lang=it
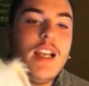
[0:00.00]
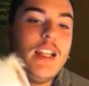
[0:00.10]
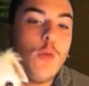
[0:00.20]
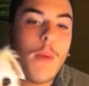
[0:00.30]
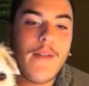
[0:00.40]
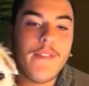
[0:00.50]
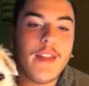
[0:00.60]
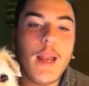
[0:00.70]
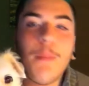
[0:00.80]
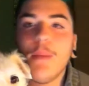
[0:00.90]
Le
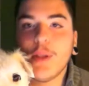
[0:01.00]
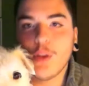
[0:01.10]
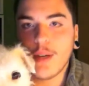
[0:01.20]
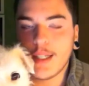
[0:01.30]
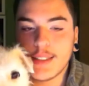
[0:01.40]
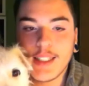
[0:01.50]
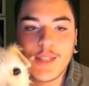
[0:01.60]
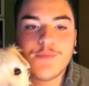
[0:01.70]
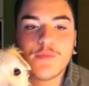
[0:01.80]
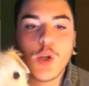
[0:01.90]
domande. La prima
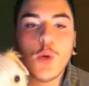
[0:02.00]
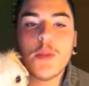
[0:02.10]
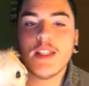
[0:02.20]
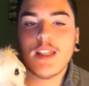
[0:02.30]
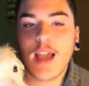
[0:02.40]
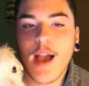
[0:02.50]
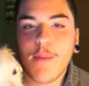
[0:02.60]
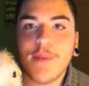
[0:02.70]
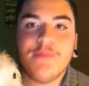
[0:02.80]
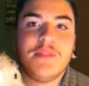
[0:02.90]
domanda, come si
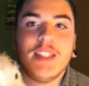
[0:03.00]
chiama?